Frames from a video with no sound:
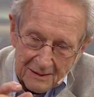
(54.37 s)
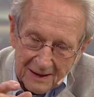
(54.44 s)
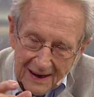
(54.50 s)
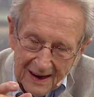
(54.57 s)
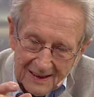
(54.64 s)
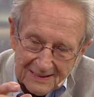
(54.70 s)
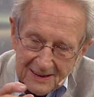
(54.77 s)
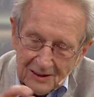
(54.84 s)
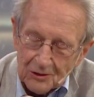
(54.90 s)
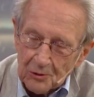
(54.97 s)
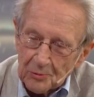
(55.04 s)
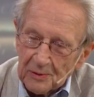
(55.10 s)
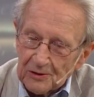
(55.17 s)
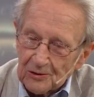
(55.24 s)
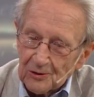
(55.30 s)

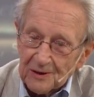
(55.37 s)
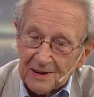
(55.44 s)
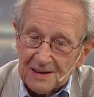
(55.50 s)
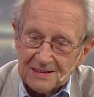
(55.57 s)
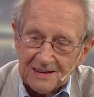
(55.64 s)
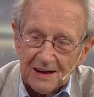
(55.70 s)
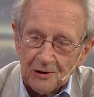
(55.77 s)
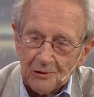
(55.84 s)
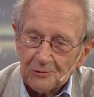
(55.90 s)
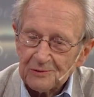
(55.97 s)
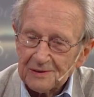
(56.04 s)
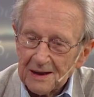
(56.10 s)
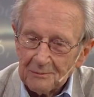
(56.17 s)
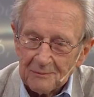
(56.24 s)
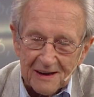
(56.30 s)
clásicos, pintores, que llegaron a
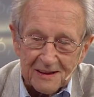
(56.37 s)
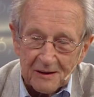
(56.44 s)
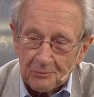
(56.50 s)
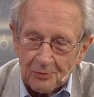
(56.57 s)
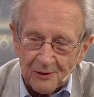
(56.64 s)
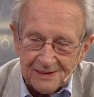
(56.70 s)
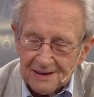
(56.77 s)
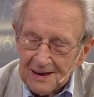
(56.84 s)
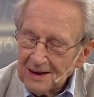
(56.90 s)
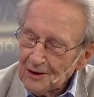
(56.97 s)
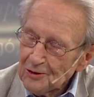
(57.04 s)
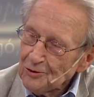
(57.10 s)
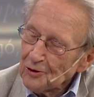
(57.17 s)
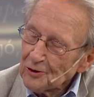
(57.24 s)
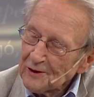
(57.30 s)
un tema y después
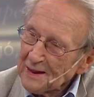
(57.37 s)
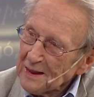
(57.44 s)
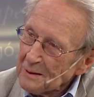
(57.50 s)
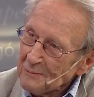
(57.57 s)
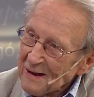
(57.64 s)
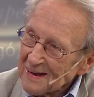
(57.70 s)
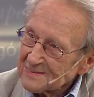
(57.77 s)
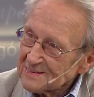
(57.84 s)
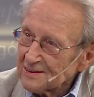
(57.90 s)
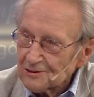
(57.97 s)
no les da más.